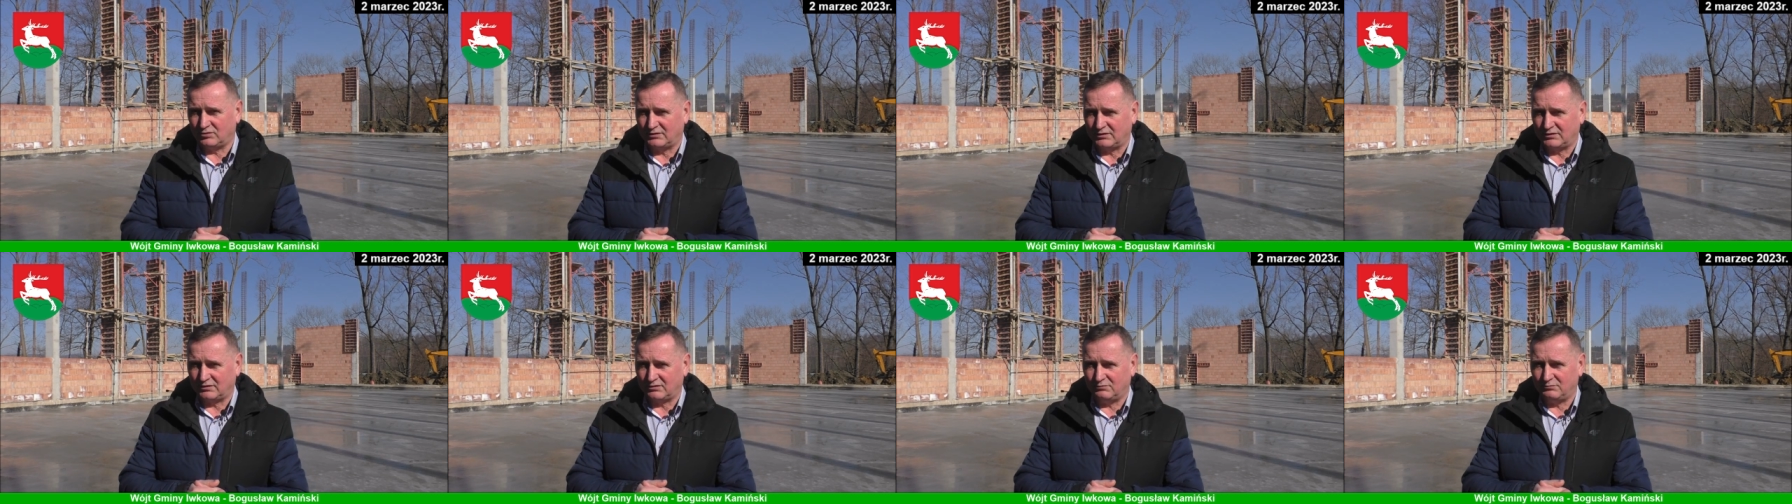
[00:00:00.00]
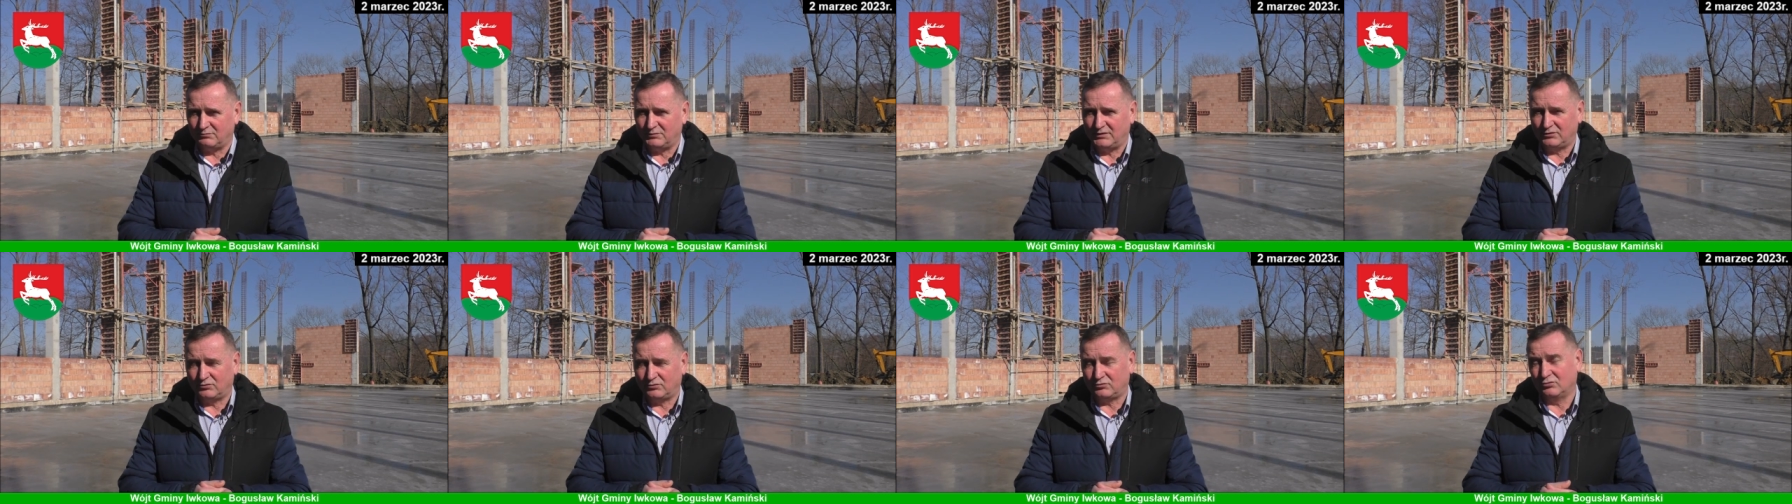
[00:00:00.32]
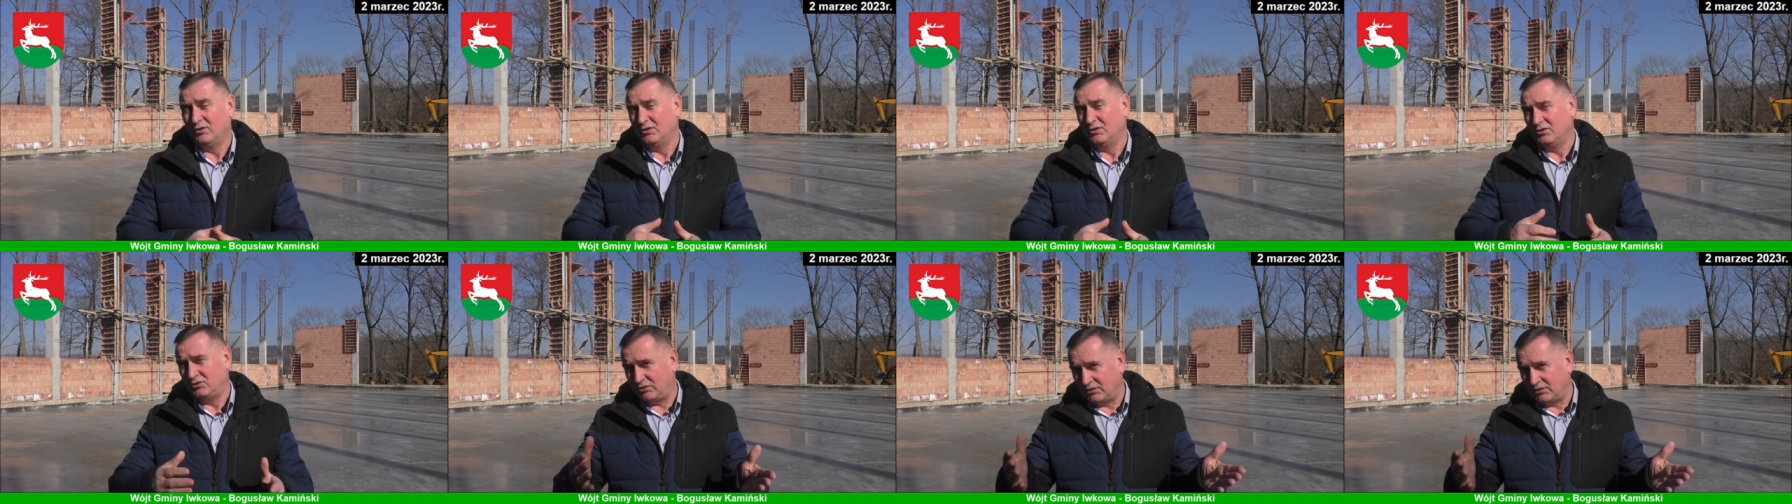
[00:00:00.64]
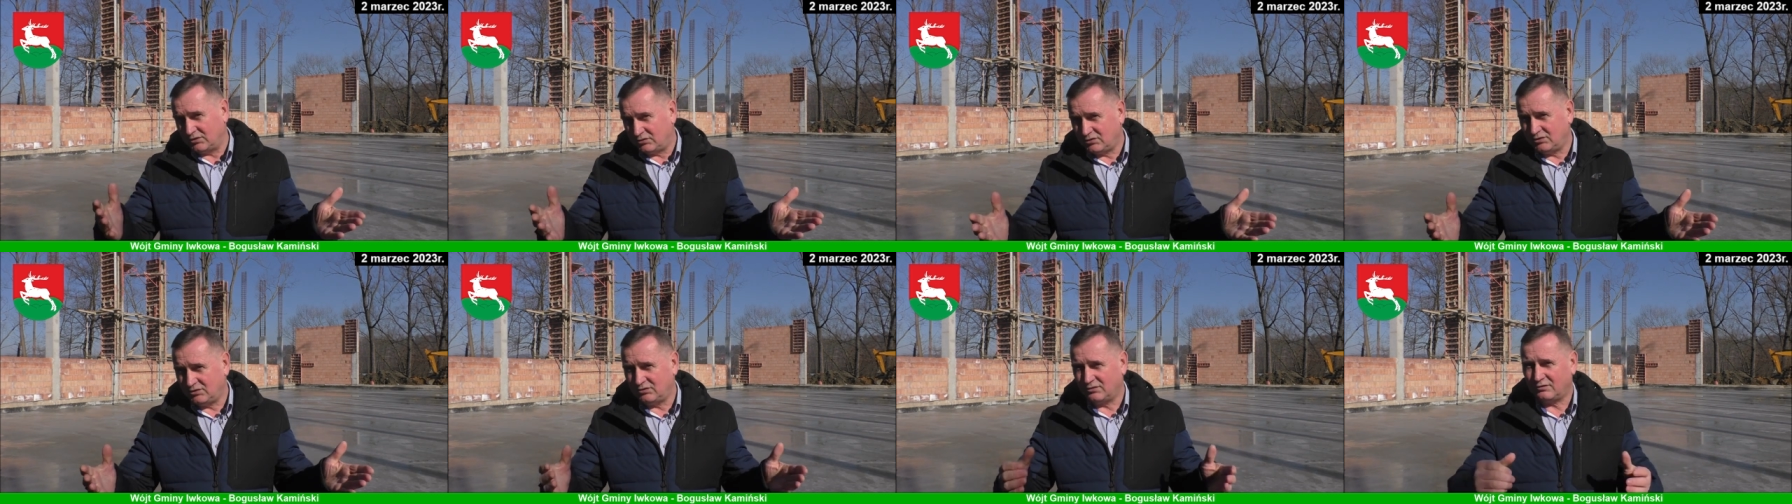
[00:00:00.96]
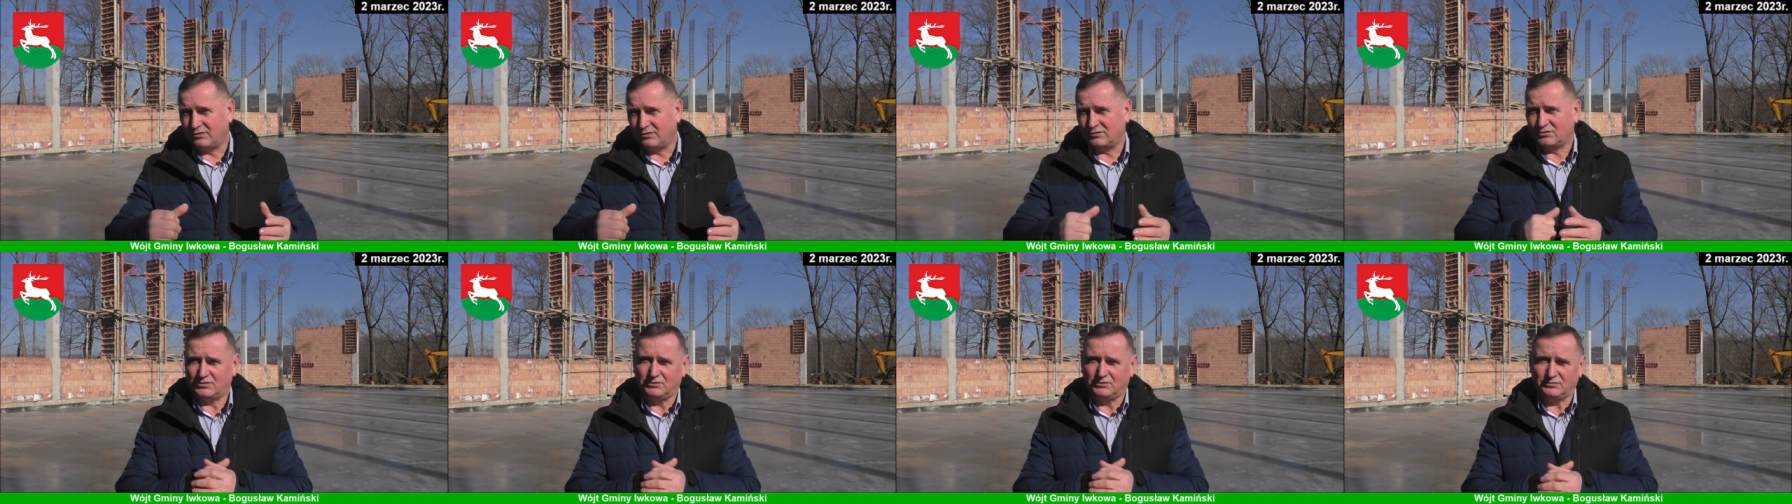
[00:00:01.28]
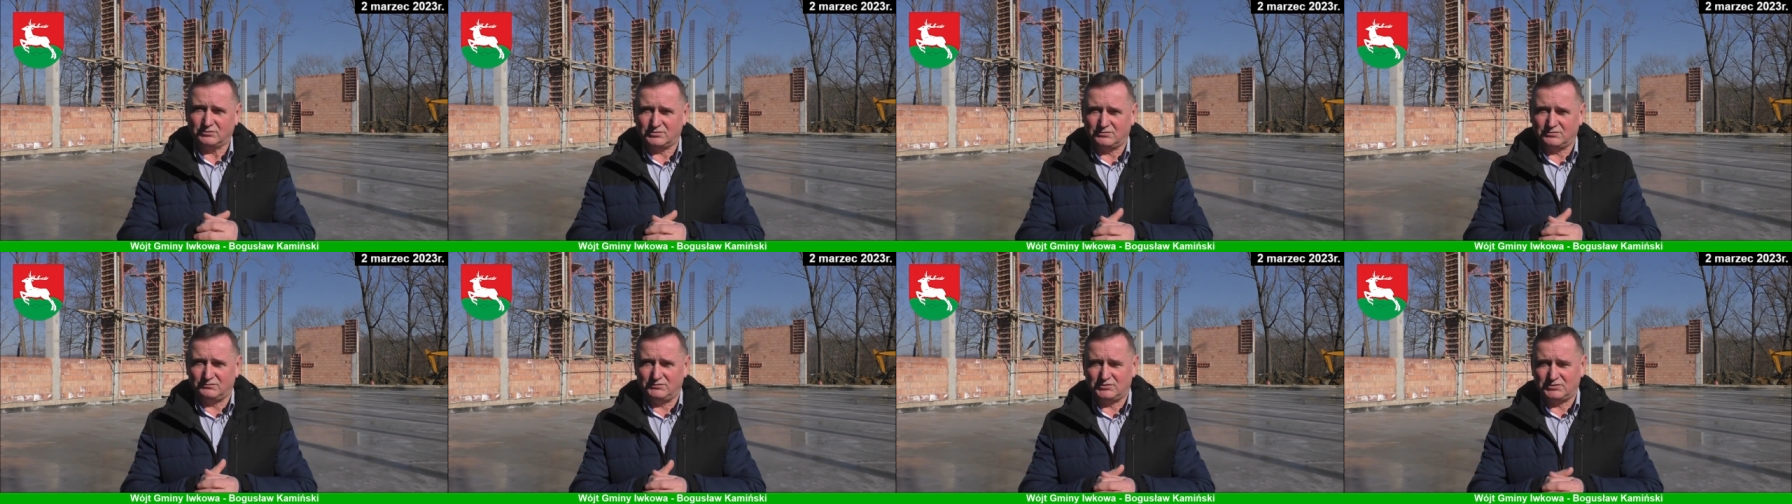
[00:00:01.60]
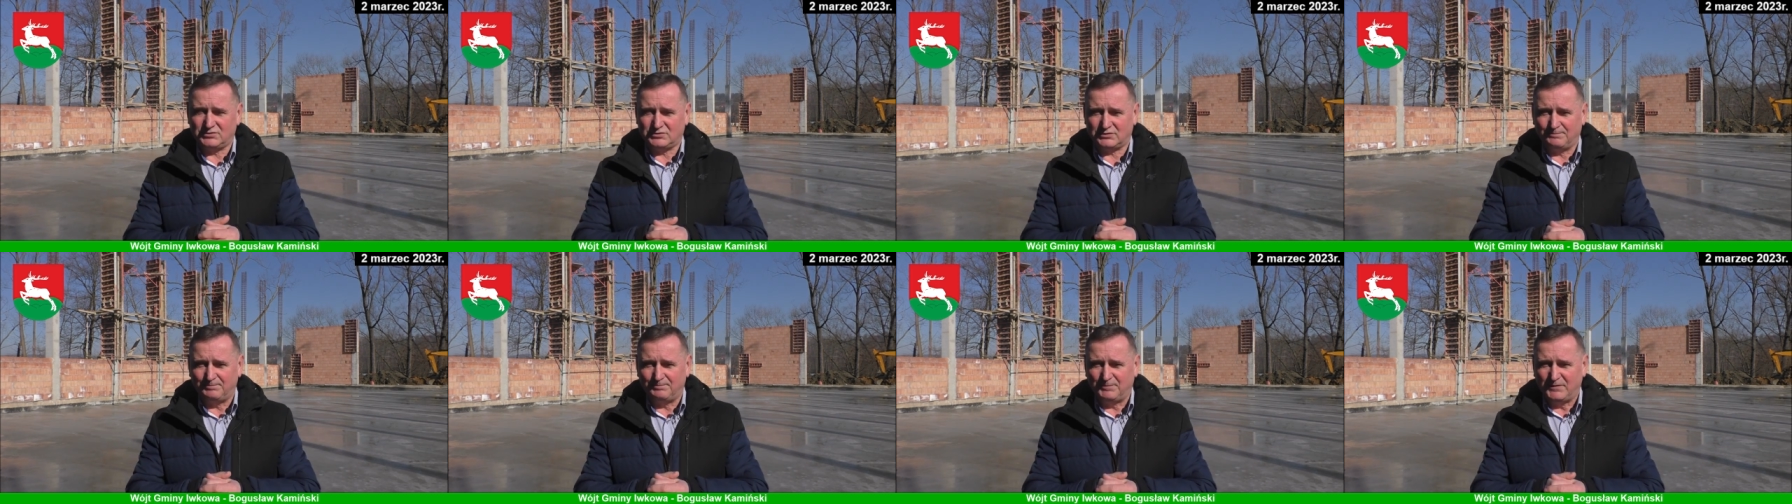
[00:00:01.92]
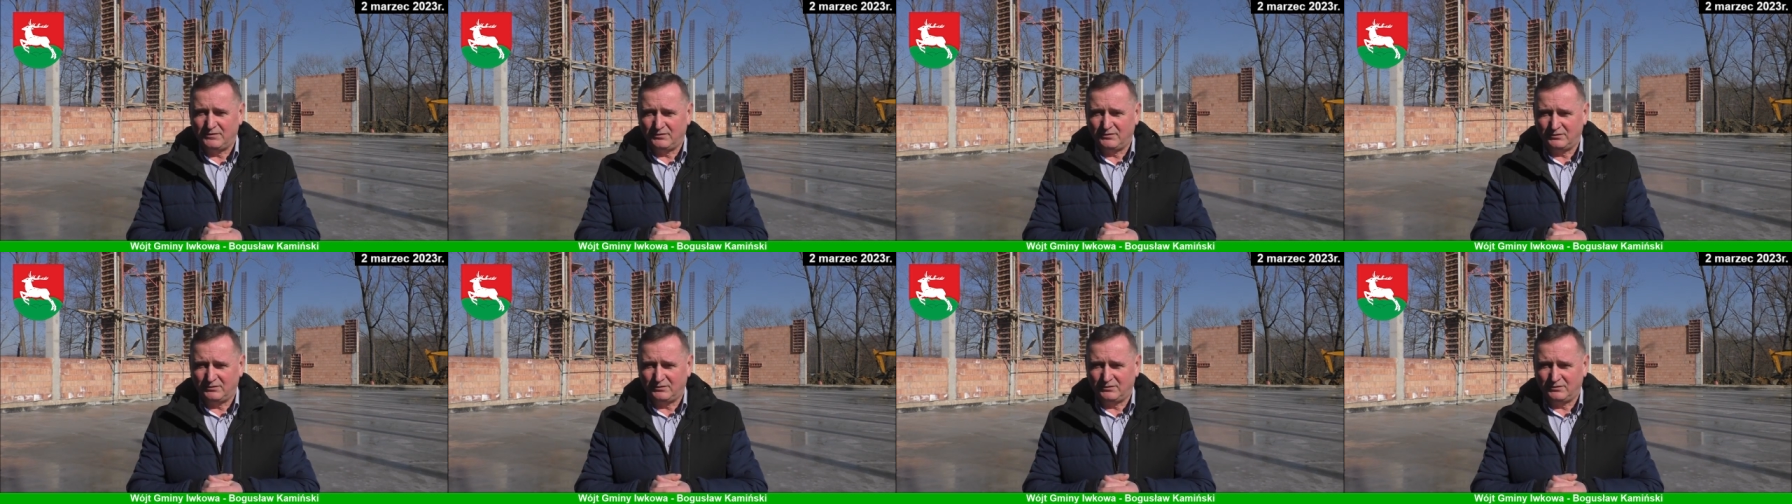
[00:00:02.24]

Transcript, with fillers: od tego momentu, dzieci i dorośli oczywiście,